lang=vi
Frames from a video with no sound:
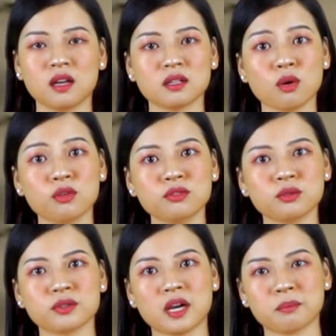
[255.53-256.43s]
Đỗ
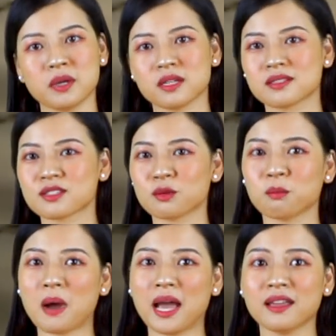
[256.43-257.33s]
Phủ đặc biệt
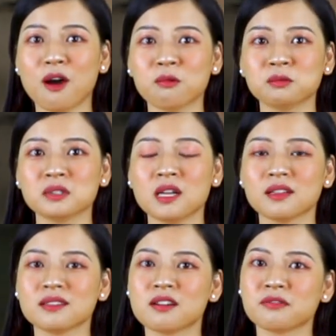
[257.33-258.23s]
sùng bái ông,
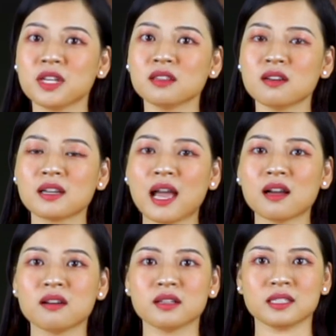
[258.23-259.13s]
thường viết thơ ca
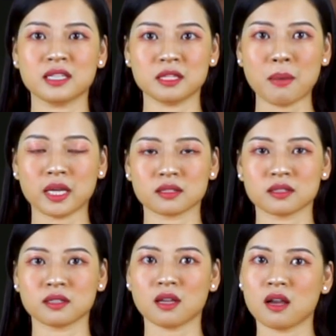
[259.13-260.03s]
ngợi Lý Bạch
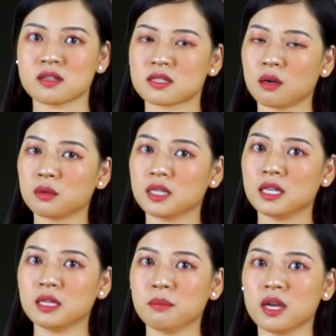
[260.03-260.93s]
sau khi
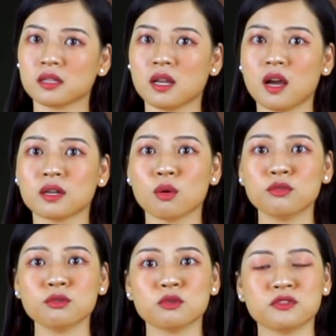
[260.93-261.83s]
ly biệt, Đỗ
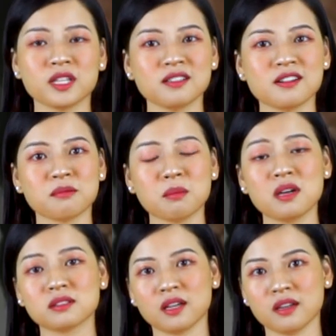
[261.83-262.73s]
Phủ vẫn thường
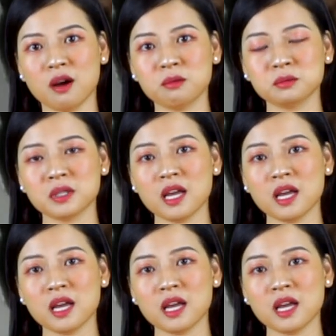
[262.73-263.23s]
mơ thấy ông,